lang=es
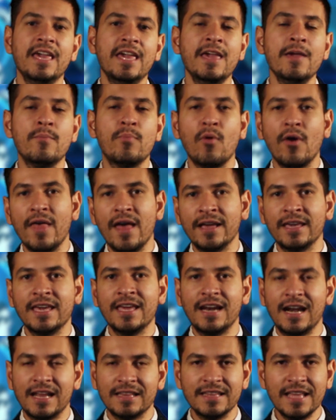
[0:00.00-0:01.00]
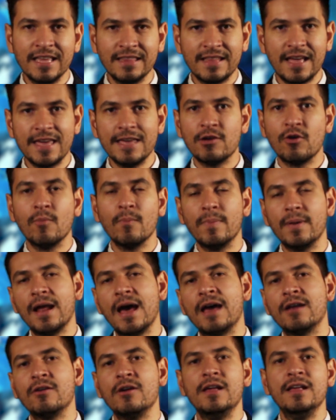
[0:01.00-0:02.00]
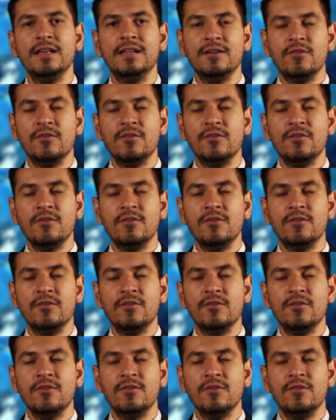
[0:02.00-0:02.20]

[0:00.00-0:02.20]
y puedan ir a la tienda y comprar